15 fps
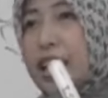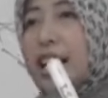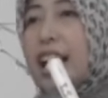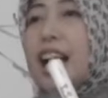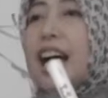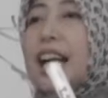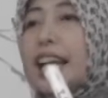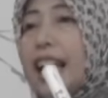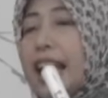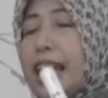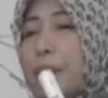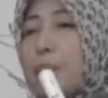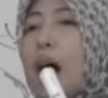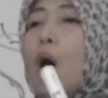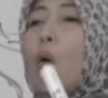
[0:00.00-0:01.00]
sering nggak ngalir
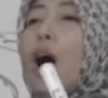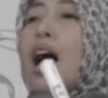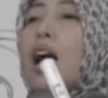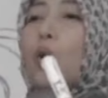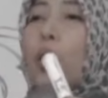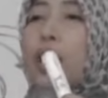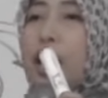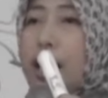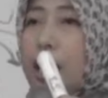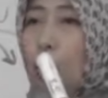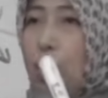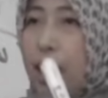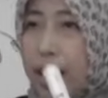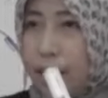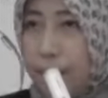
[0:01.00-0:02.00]
air, bawa aqua dari
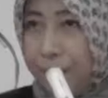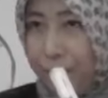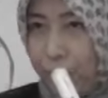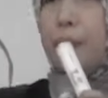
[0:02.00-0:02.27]
luar